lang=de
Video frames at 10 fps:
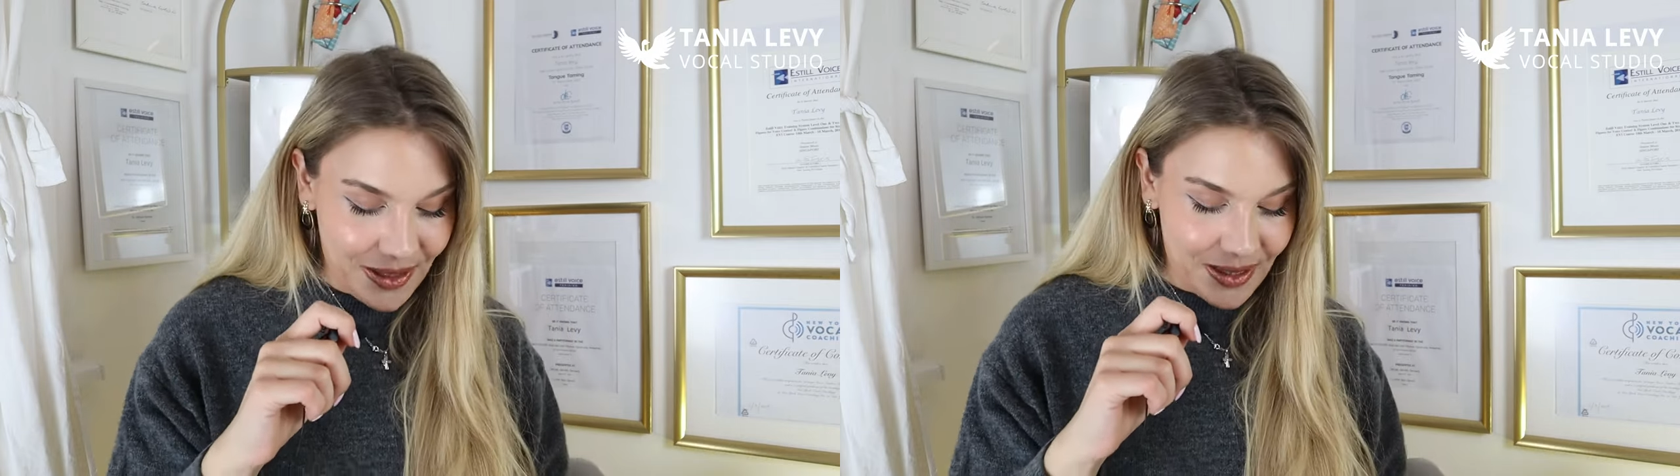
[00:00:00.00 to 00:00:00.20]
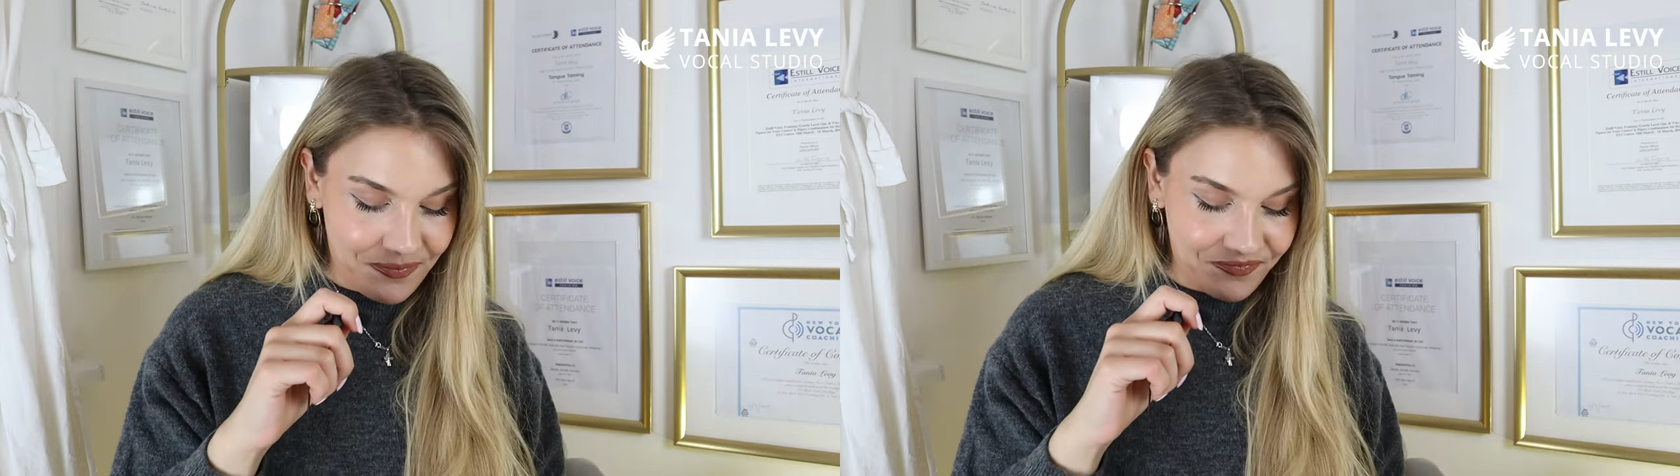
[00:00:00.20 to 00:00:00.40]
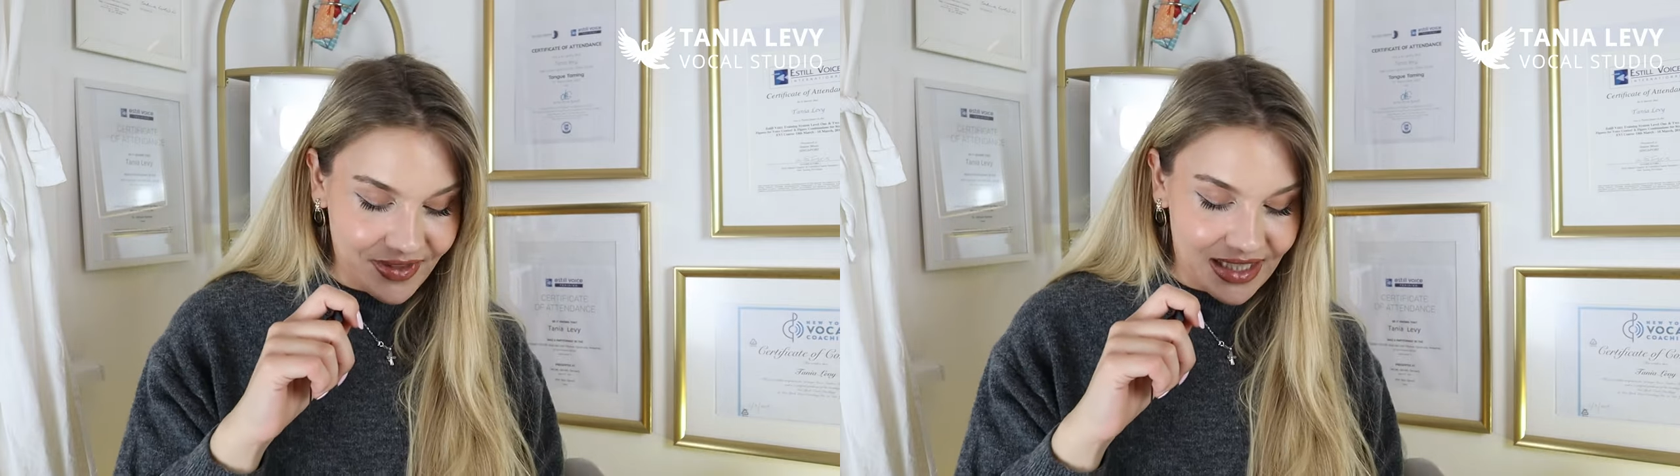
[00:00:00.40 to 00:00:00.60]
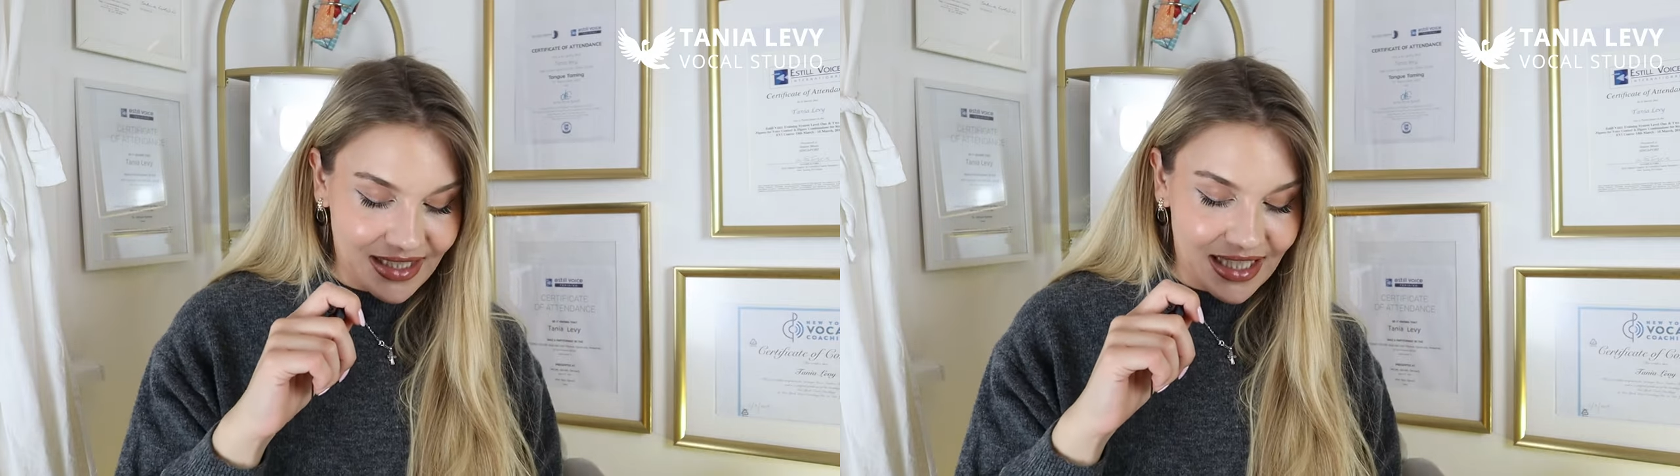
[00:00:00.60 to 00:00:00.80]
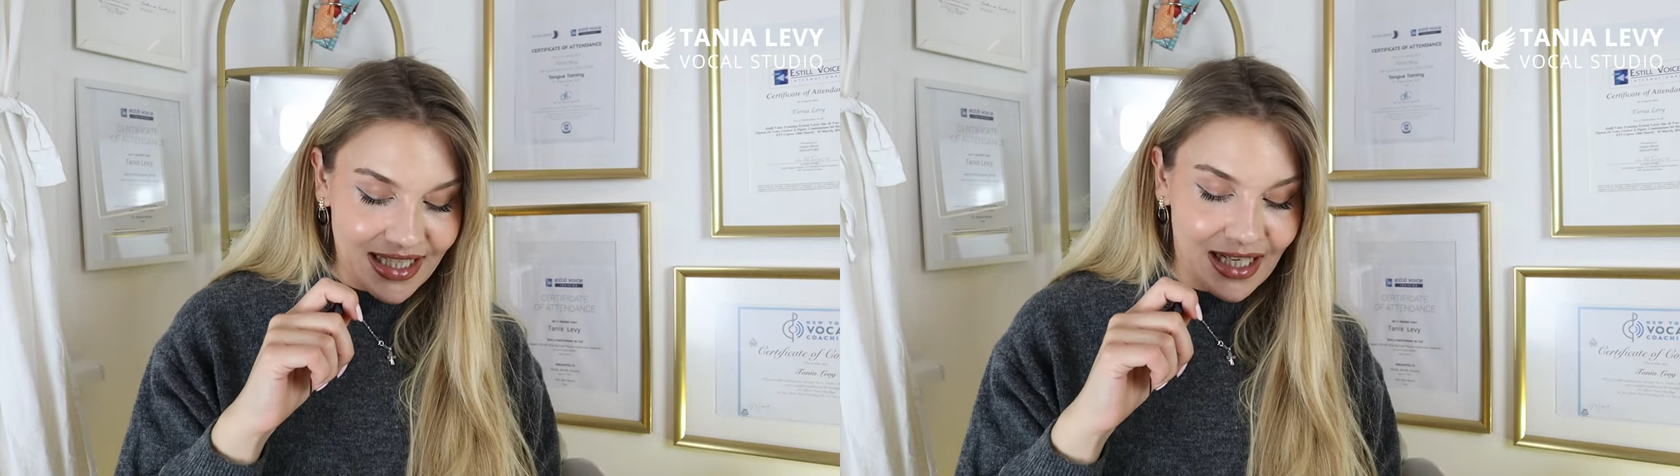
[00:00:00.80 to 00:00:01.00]
ähm, in
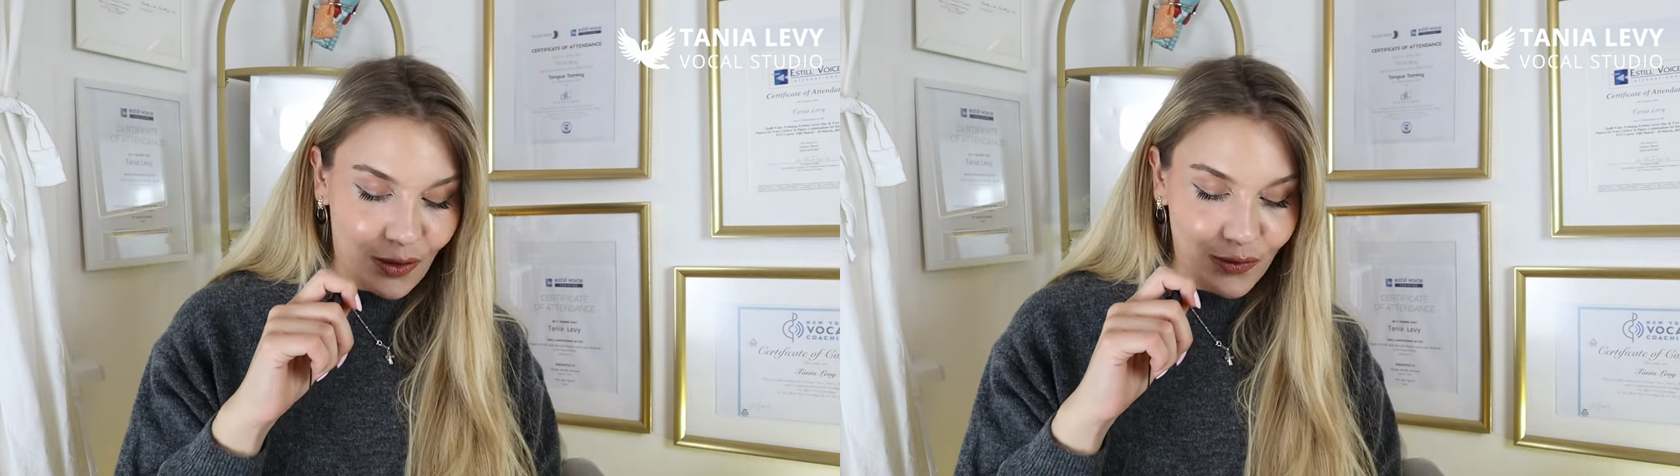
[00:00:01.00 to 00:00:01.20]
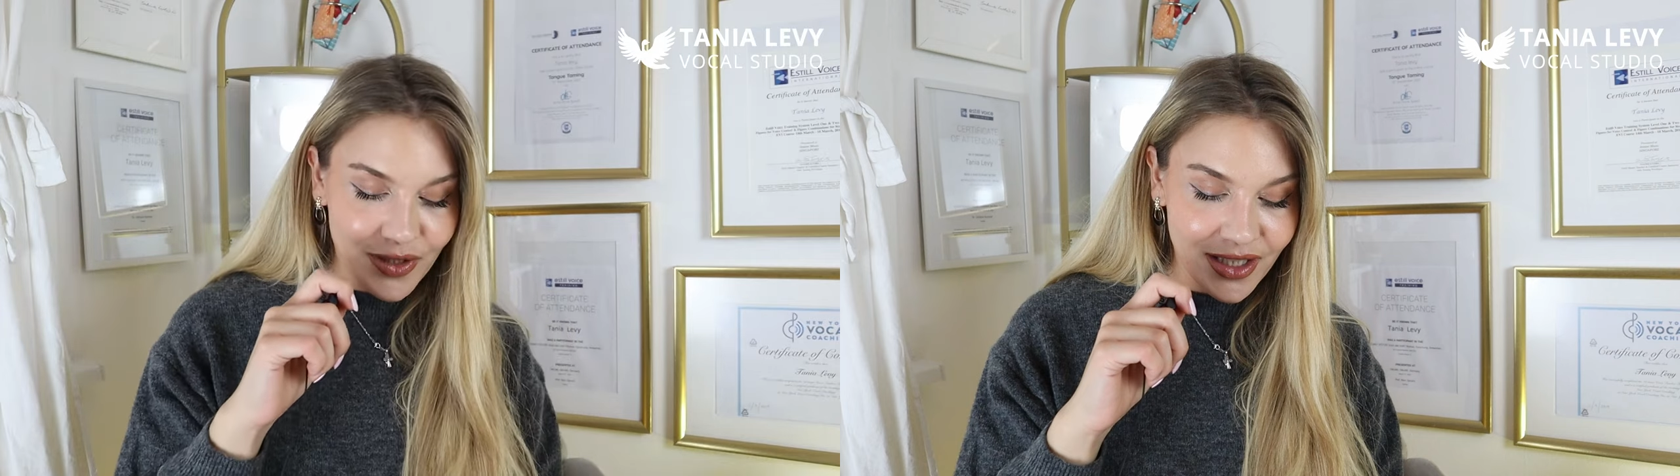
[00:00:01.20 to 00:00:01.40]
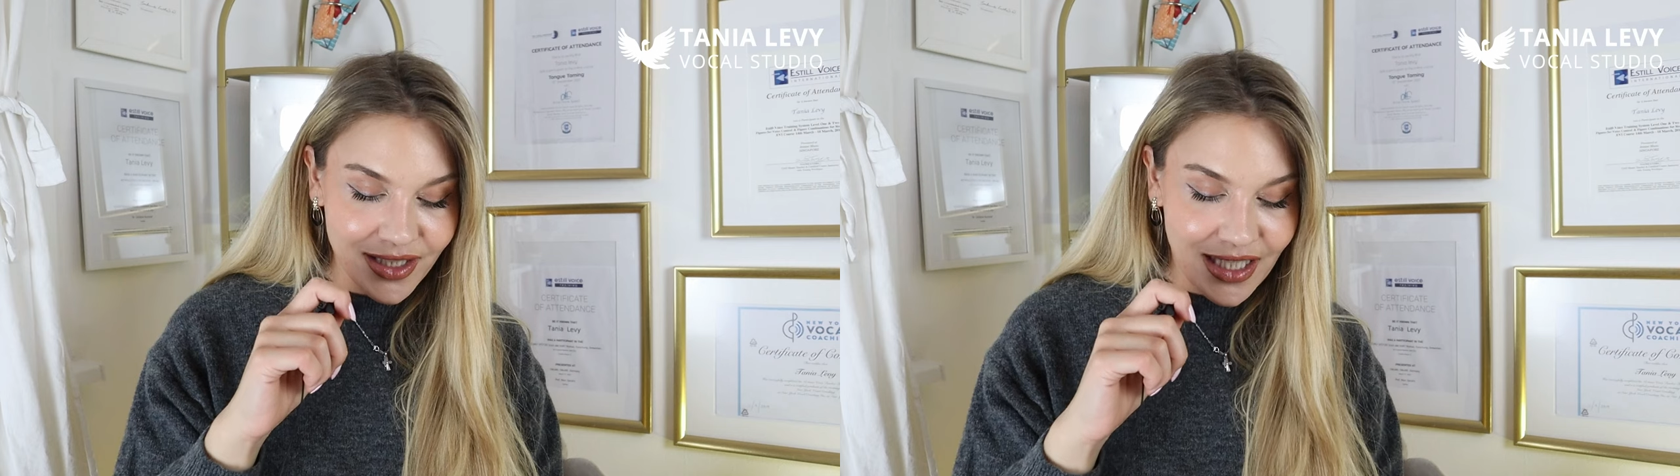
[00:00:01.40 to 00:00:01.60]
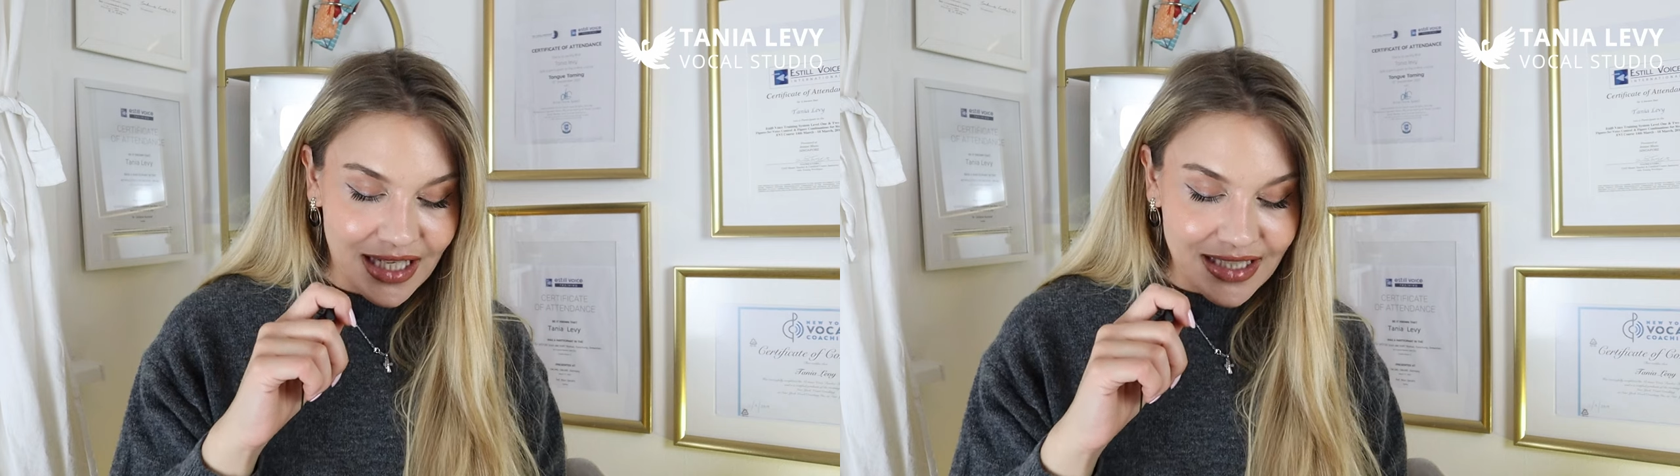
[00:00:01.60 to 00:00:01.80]
den Adele-Auftritt.